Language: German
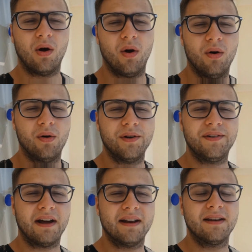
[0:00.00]
Und
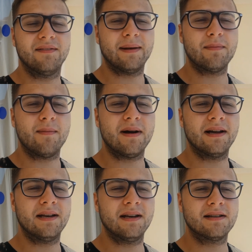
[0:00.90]
dann werden wir mal
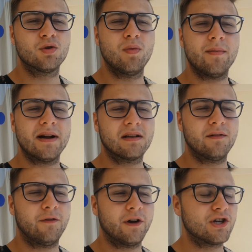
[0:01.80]
in den Supermarkt da
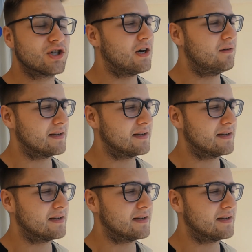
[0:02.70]
vorne schauen,